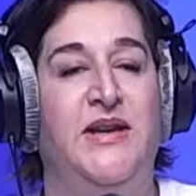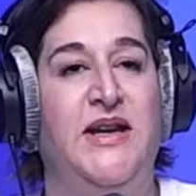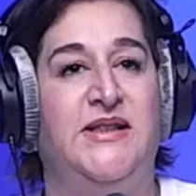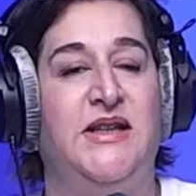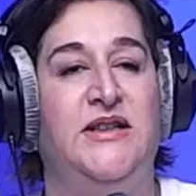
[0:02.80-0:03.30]

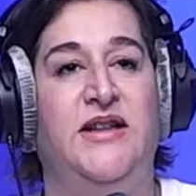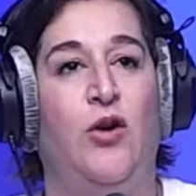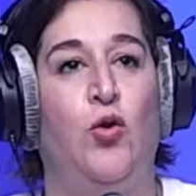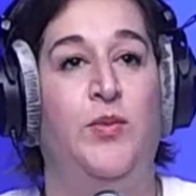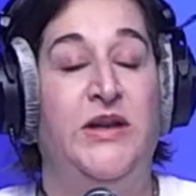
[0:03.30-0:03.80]
بالناس اللي
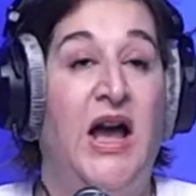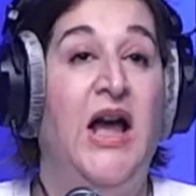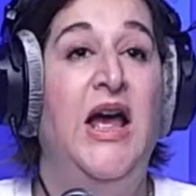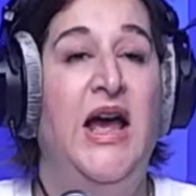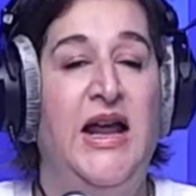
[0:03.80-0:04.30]
تحقوا بينا
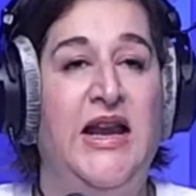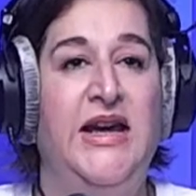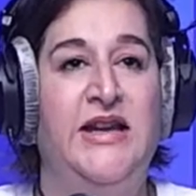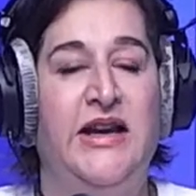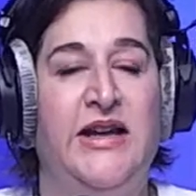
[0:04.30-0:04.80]

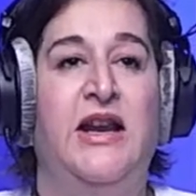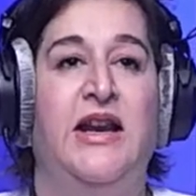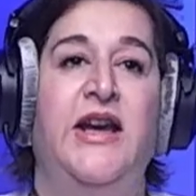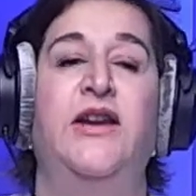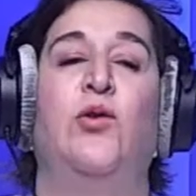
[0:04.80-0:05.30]
الآن الآن
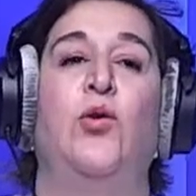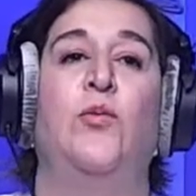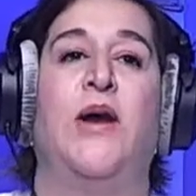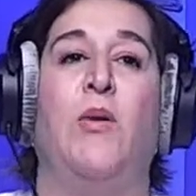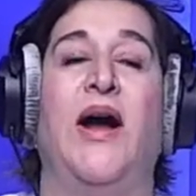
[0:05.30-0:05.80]
الآن نقول
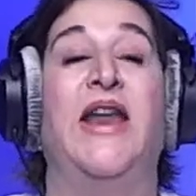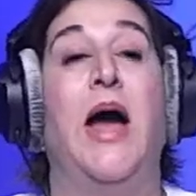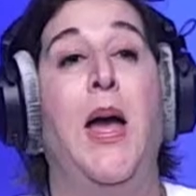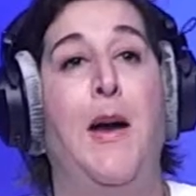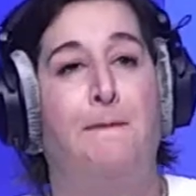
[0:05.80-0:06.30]
لهم راهو
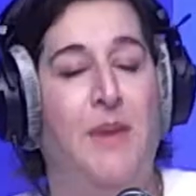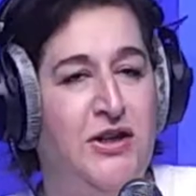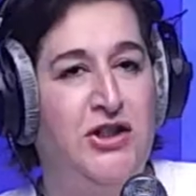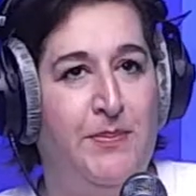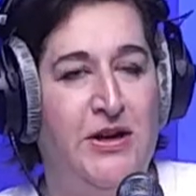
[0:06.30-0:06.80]
عندنا
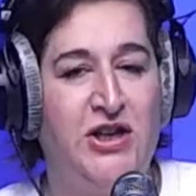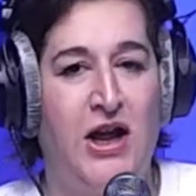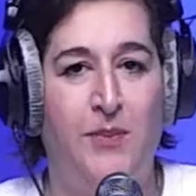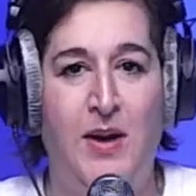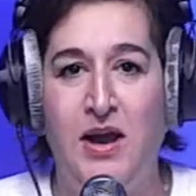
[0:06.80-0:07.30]
برشا
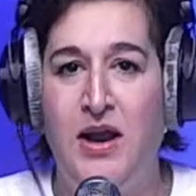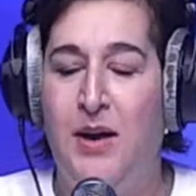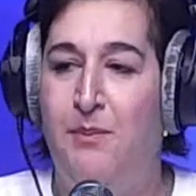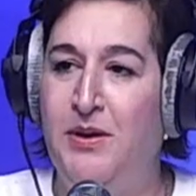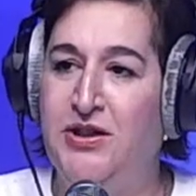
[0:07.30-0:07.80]
برشا أخبار
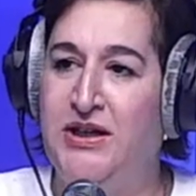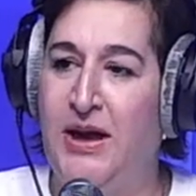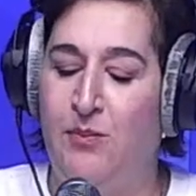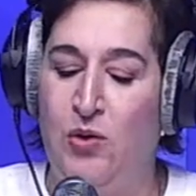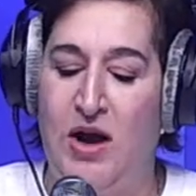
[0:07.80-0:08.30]
باش
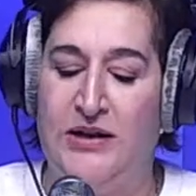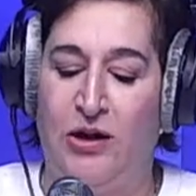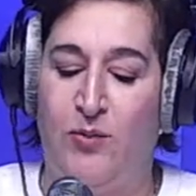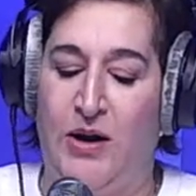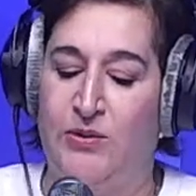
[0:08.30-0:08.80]
نكملوها
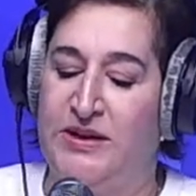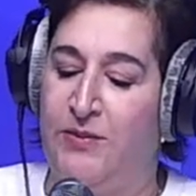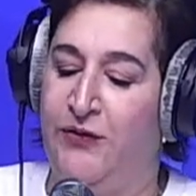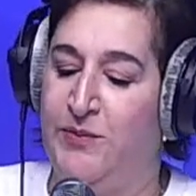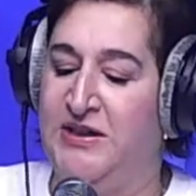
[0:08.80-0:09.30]
تو مع
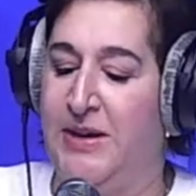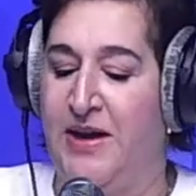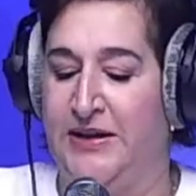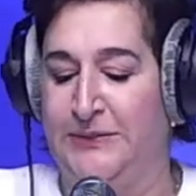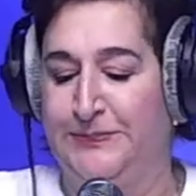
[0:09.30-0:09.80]
أسامة في ميديا
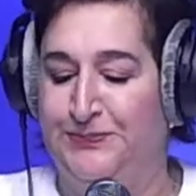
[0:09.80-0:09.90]
ماك